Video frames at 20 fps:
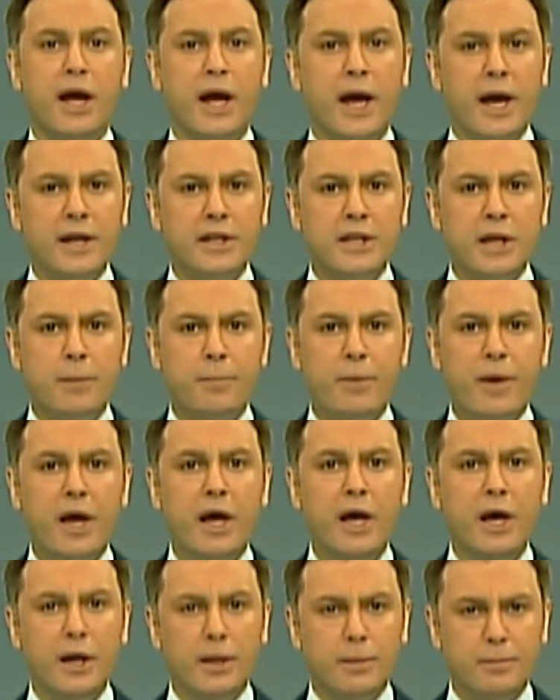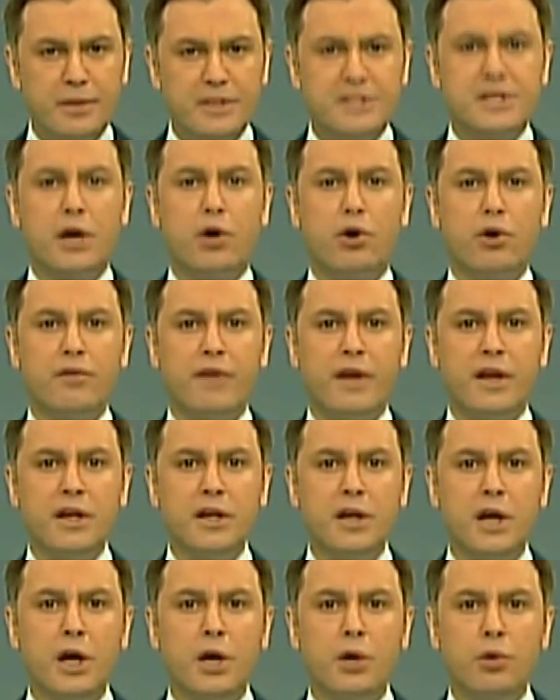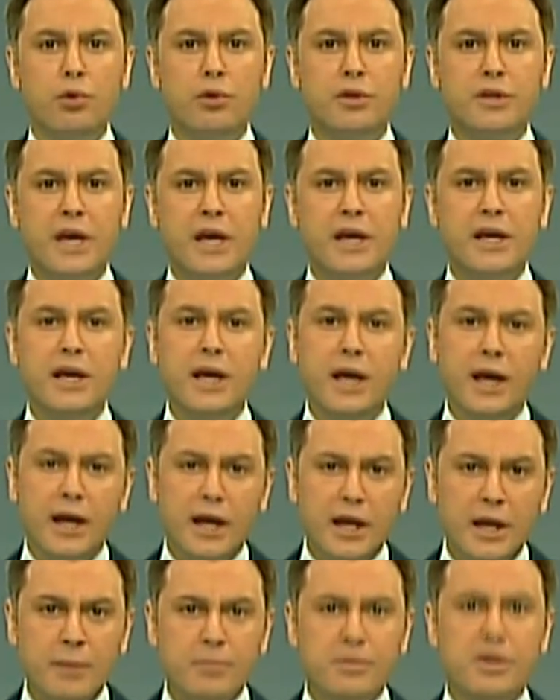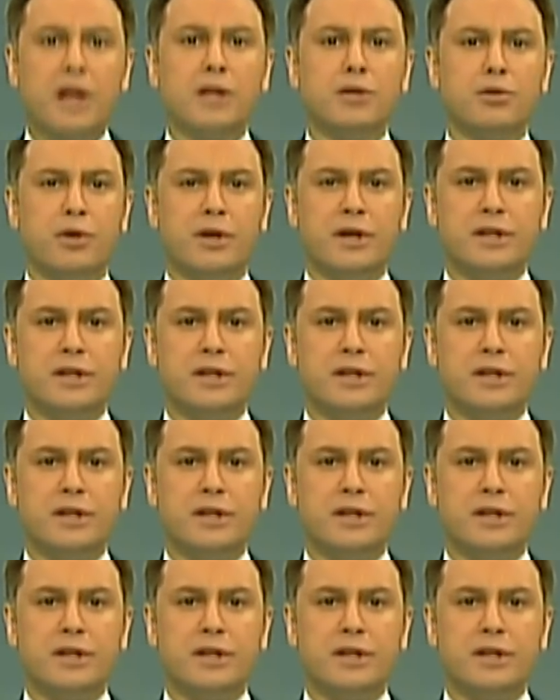HDP bize oy verin ülkeyi İmralı